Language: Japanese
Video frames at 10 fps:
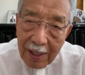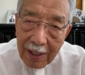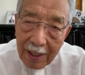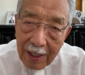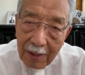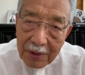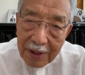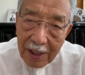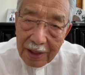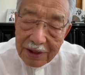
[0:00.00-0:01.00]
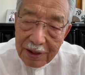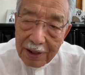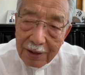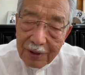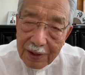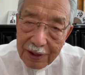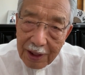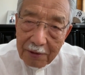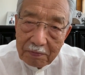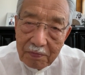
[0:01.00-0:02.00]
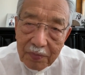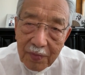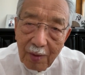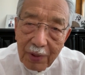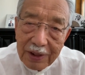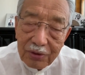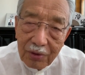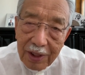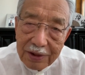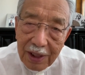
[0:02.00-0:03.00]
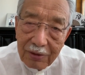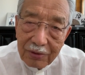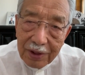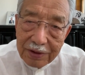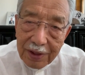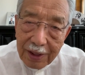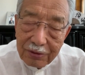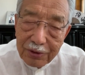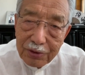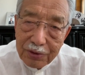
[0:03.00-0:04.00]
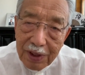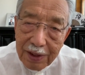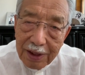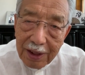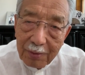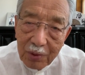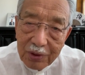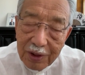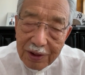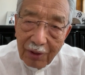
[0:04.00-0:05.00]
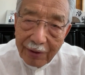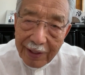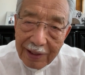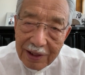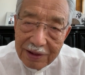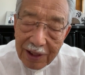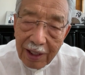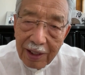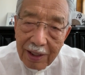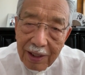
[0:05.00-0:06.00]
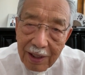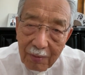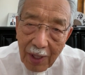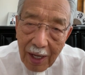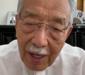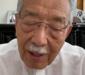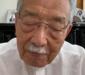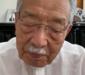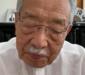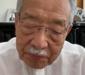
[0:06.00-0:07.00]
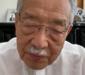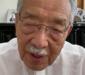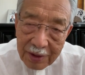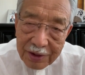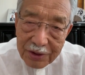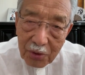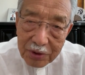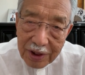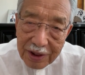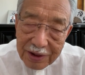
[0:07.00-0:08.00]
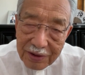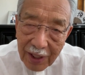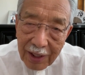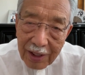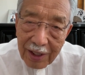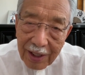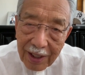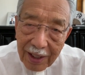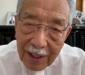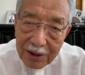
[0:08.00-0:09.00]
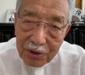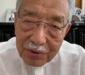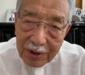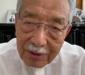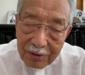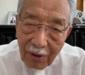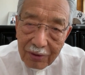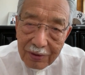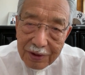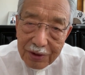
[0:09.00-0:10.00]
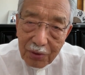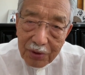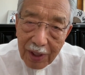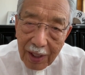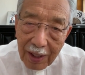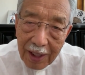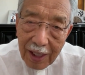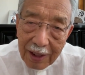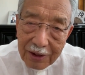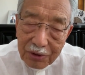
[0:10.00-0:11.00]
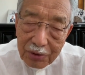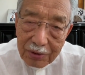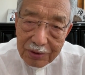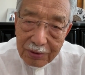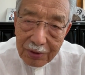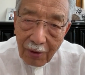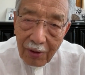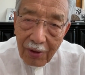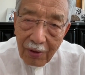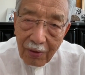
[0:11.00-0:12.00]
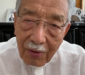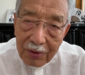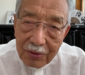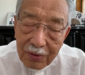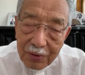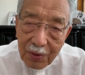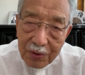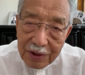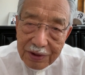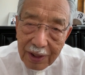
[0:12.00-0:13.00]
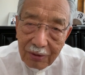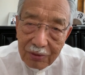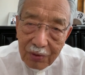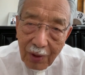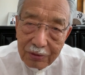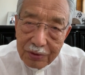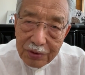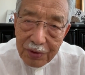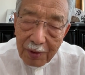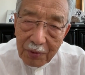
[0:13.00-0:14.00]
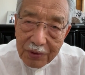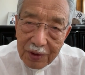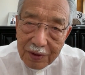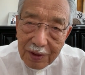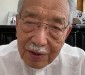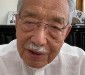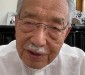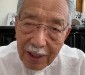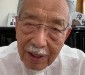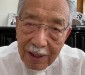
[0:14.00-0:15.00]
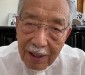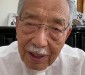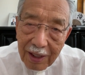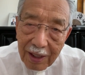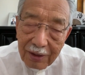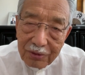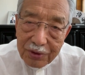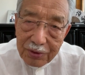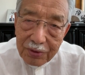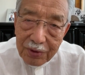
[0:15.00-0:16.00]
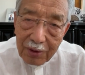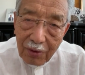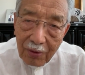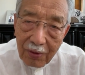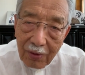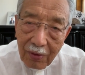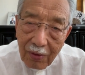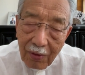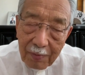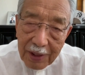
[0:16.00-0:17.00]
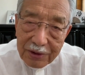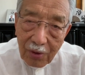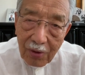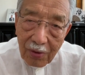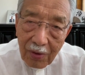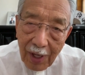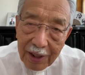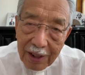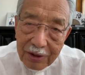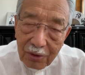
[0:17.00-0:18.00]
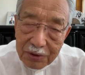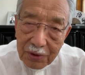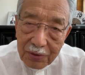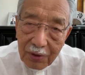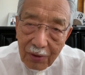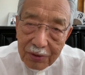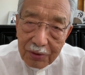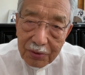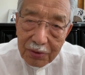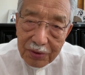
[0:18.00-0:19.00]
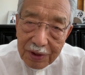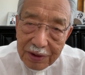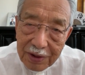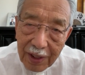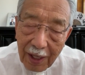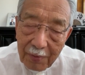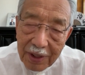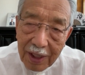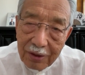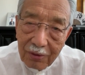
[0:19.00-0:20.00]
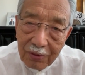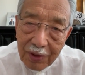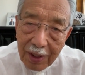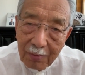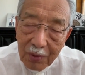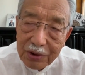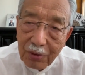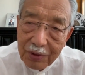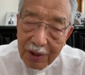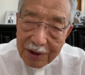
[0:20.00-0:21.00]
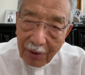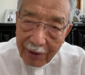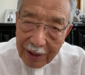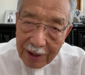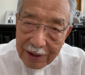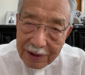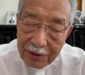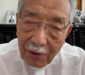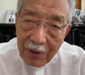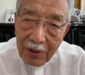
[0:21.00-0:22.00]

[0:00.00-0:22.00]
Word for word: えー、アメリカが戦略的に米ソ冷戦をですね、宇宙船に持っていったわけなんですね。まあ、地上でですね、えー、争っていると。地上で覇権争いをすると。いうことをですね、今度は宇宙へ持って行ってですね、えー、宇宙での米ソ覇権競争というふうにですね、アメリカの方で持ち込んできたわけなんですよ。